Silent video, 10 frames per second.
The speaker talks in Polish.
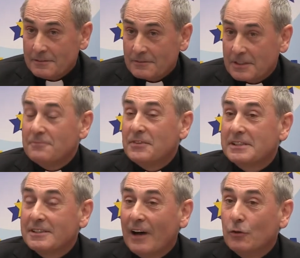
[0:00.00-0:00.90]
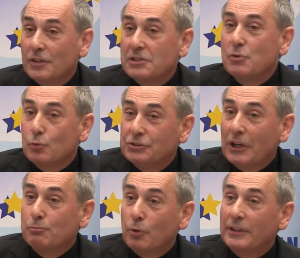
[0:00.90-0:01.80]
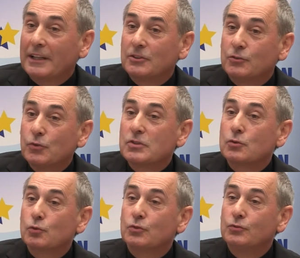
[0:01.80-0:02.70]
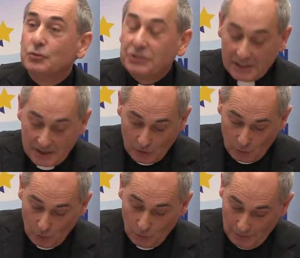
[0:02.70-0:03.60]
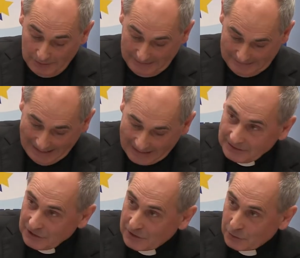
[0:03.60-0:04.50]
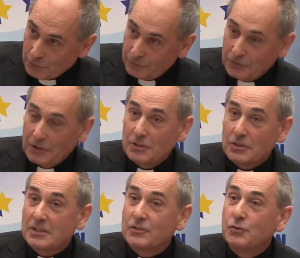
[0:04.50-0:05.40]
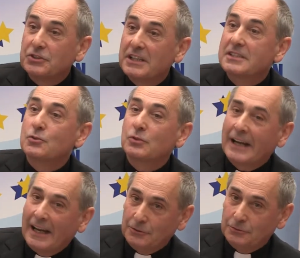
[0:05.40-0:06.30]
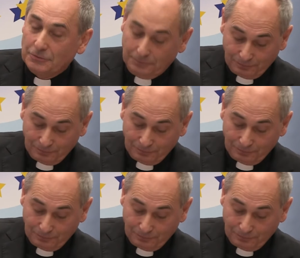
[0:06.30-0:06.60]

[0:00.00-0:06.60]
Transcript: W tym festiwalu weźmie udział ponad 220 artystów z 20 krajów.